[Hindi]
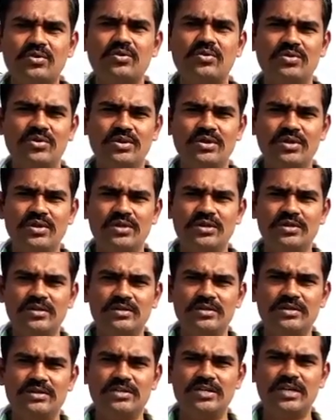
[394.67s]
दो
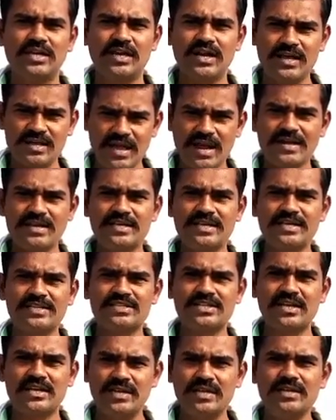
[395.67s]
ठीक है ना यानी कि
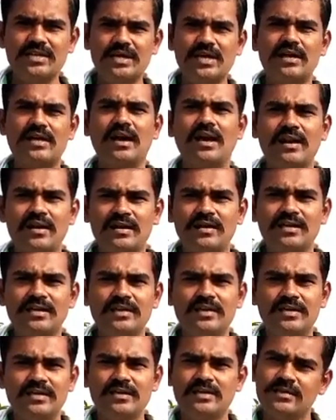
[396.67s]
शरीर ये घर
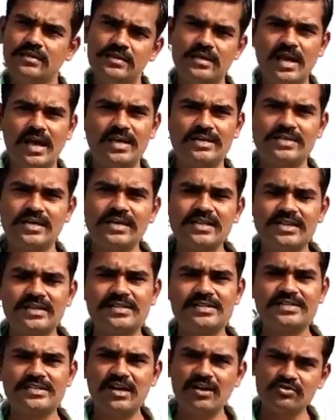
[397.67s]
यहाँ से
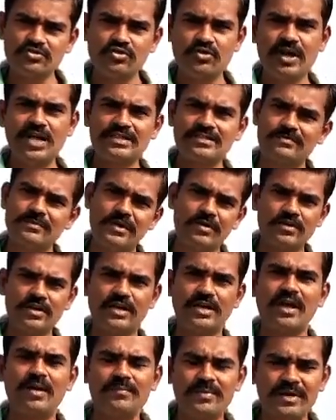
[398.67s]
निकल जाओ जो आत्मा
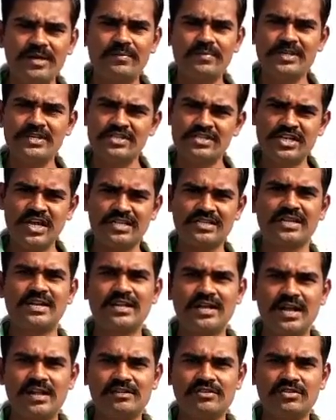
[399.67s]
निकाल अपने अपनी इच्छा से
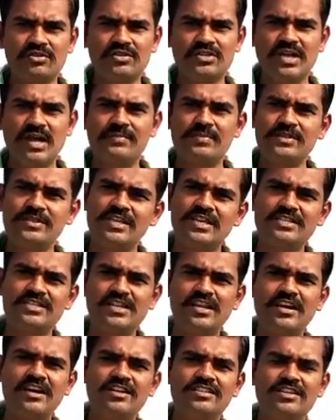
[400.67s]
निकाल दो या फिर देश
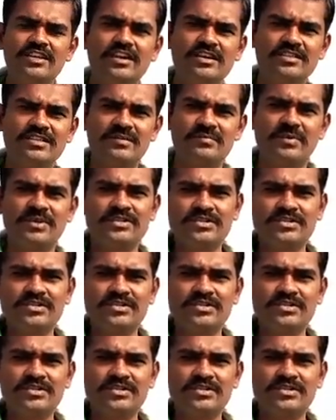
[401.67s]
के लड़ते लड़ते